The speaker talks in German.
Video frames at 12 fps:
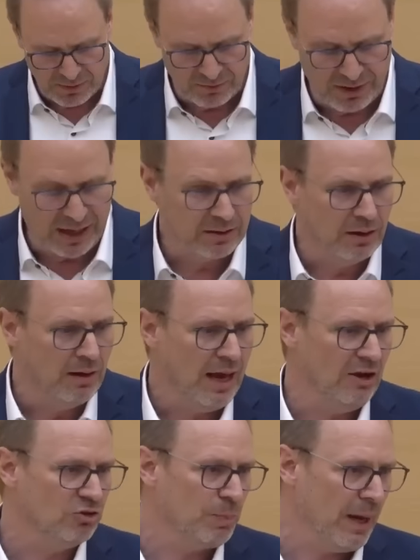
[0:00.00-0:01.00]
Wir werden
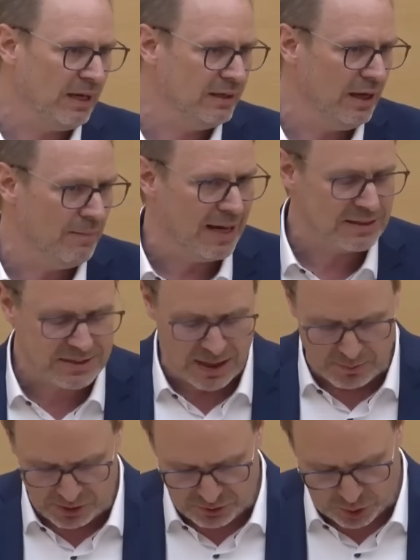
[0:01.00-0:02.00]
entsprechende
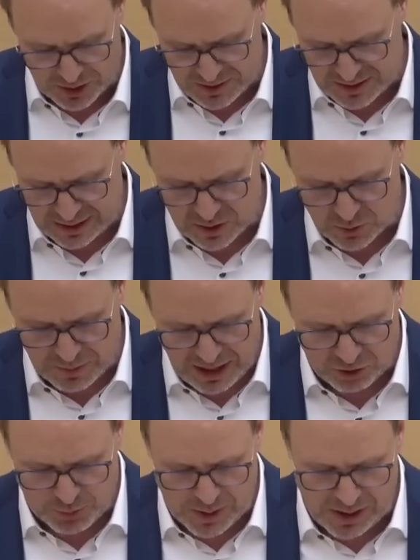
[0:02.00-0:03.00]
Maßnahmen vorsehen, zum
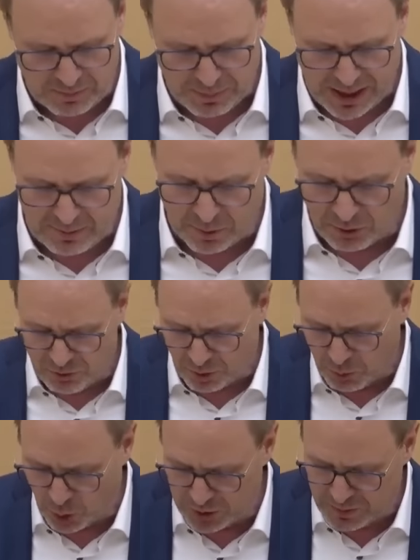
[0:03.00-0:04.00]
Beispiel beim
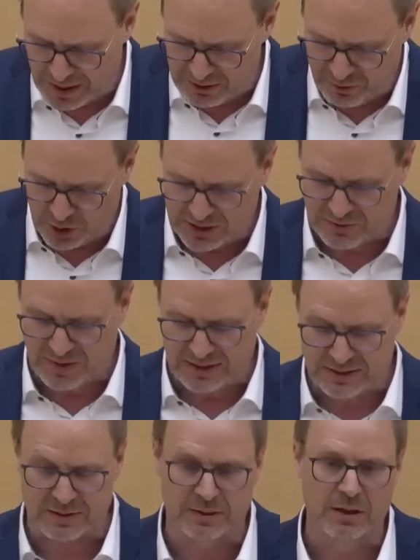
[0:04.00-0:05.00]
Verbot bei
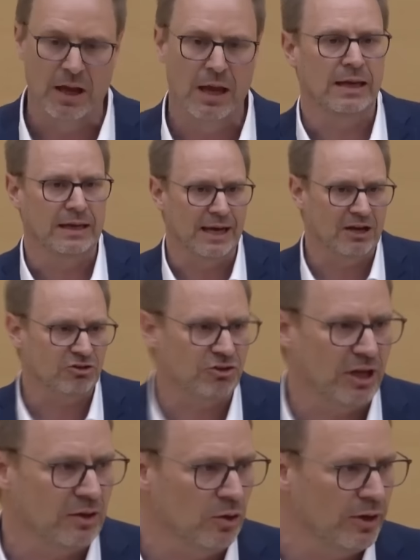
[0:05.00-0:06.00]
Volksfesten, in
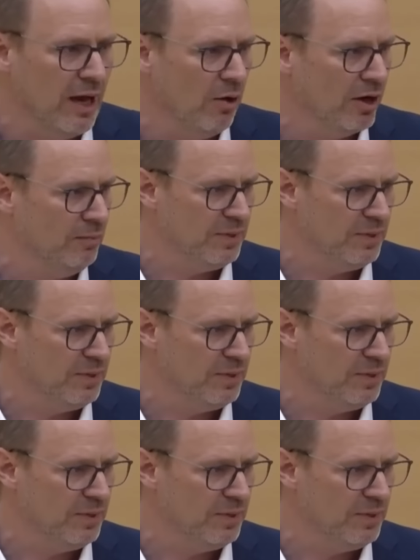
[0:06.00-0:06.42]
Gaststätten oder auch in